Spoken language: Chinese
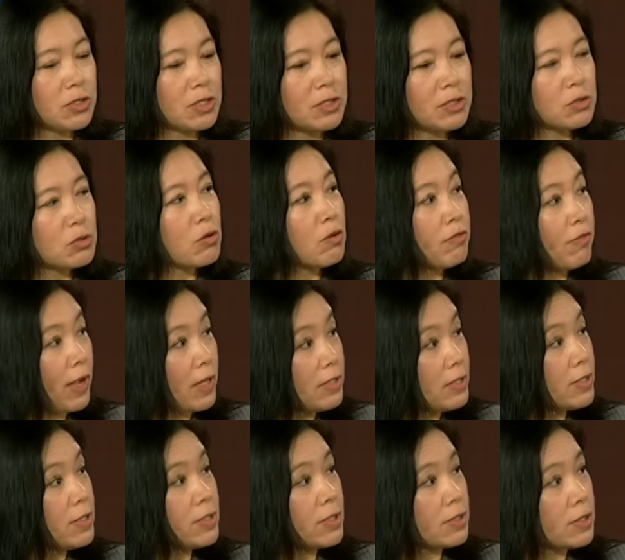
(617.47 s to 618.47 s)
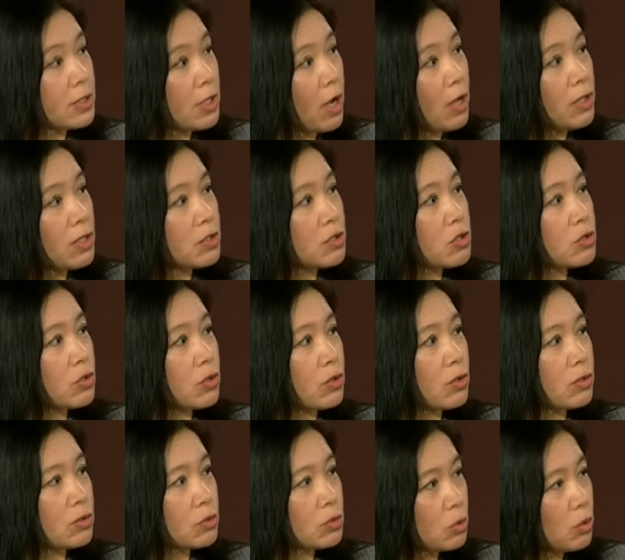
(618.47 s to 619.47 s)
的这种反倾销的这
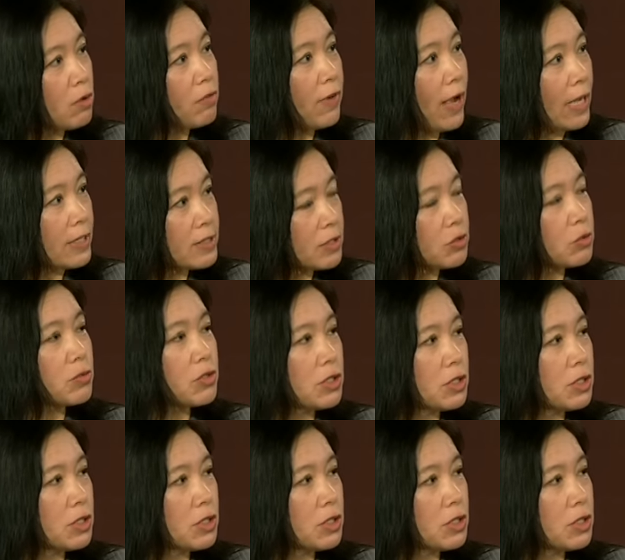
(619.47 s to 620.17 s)
种做法、这种